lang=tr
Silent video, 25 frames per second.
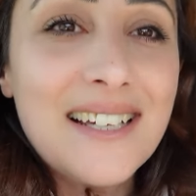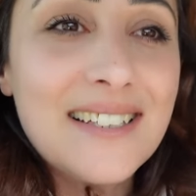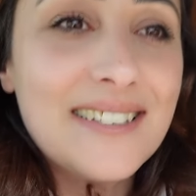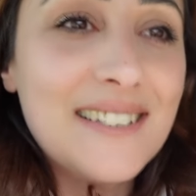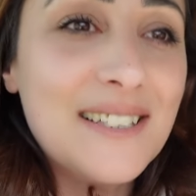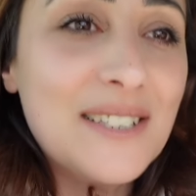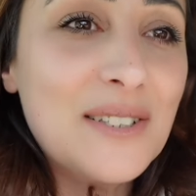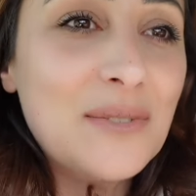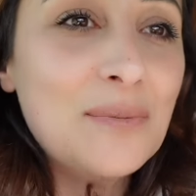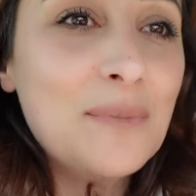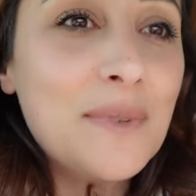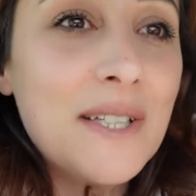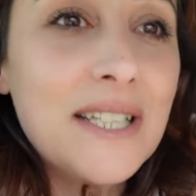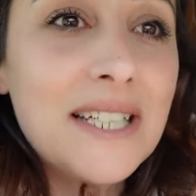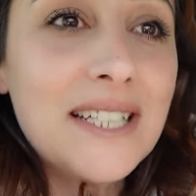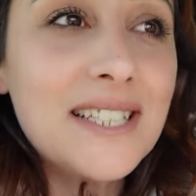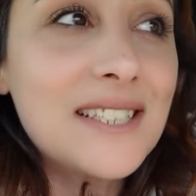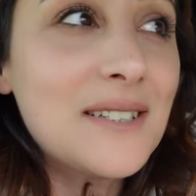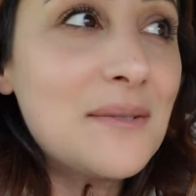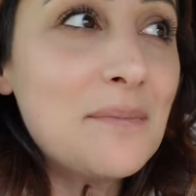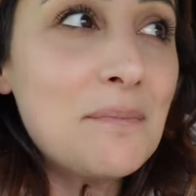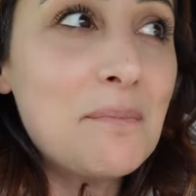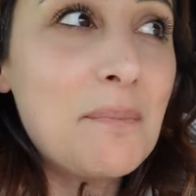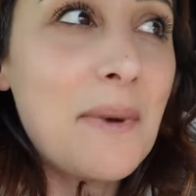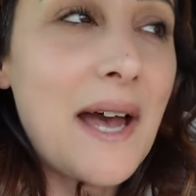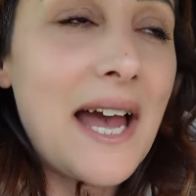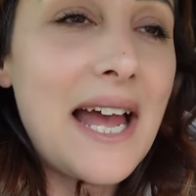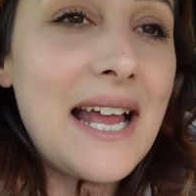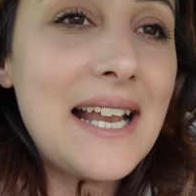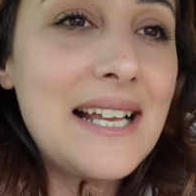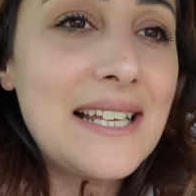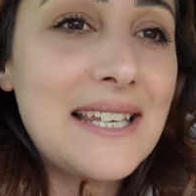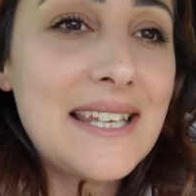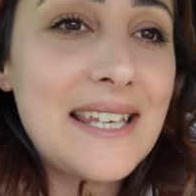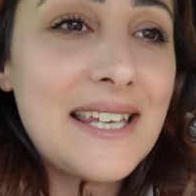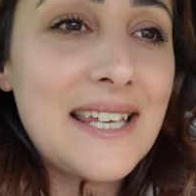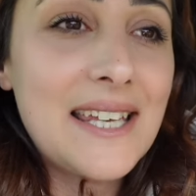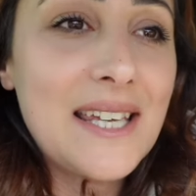Dedim yarın
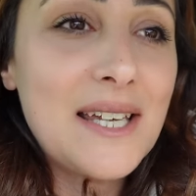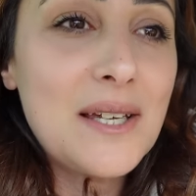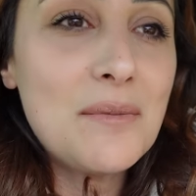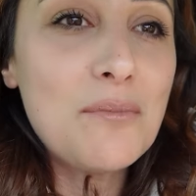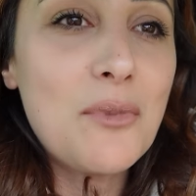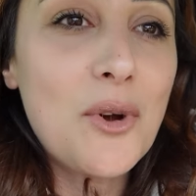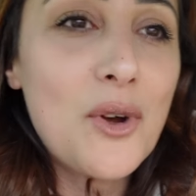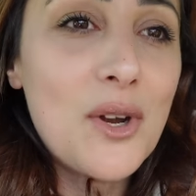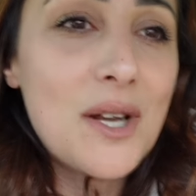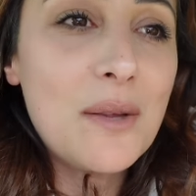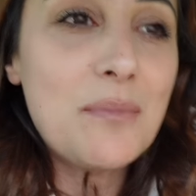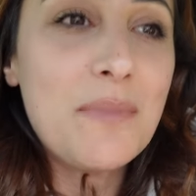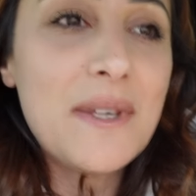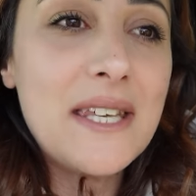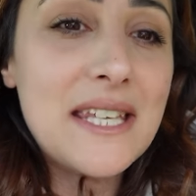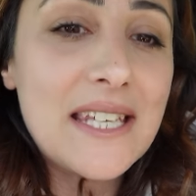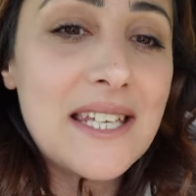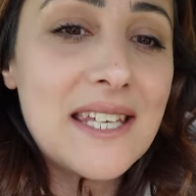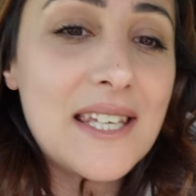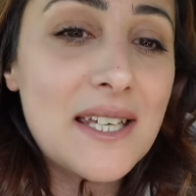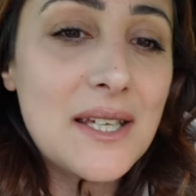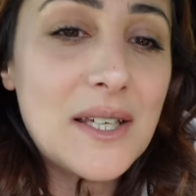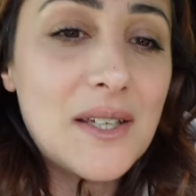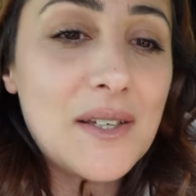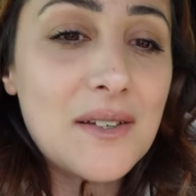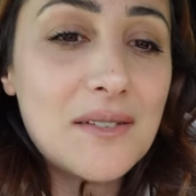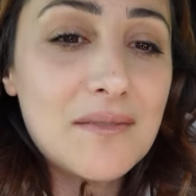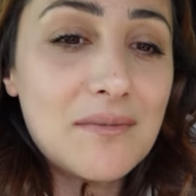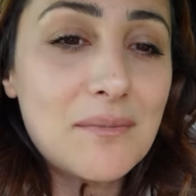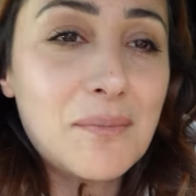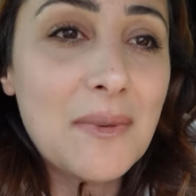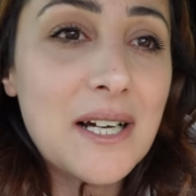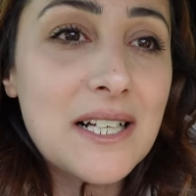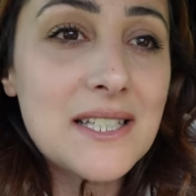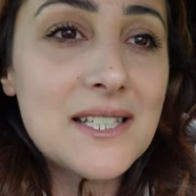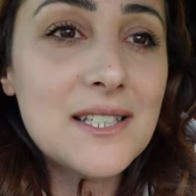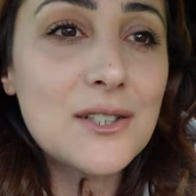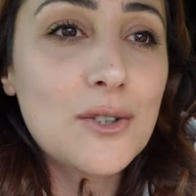belki böyle bir iki
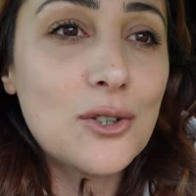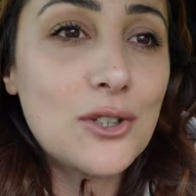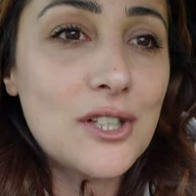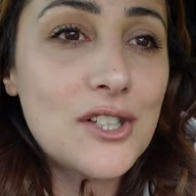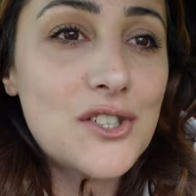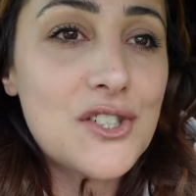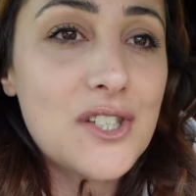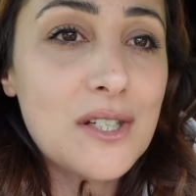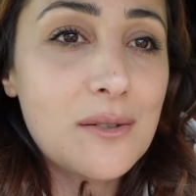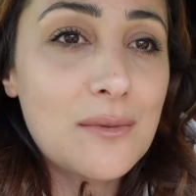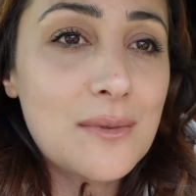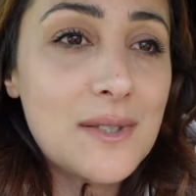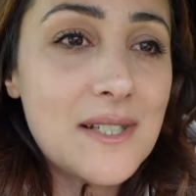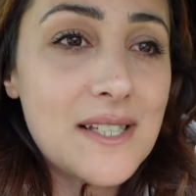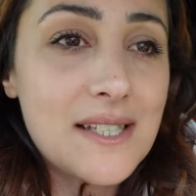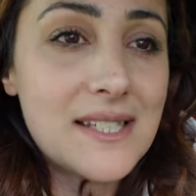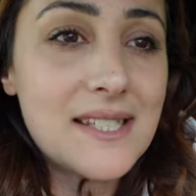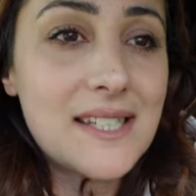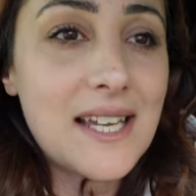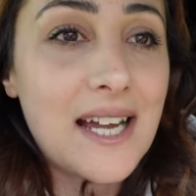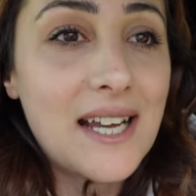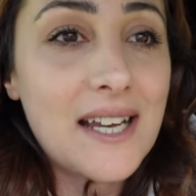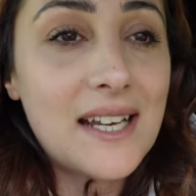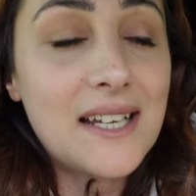mağaza dolaşabiliriz.